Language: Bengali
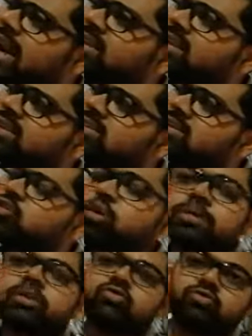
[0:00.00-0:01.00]
একাধারে তিনি
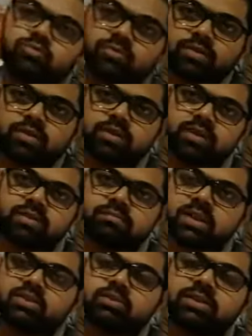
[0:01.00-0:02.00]
সব কিছু হ্যাঁ
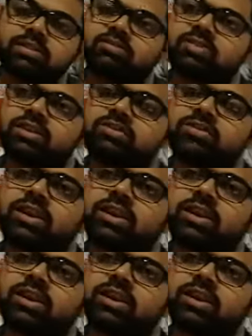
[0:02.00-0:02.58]
মার্ক টোয়েন তিনি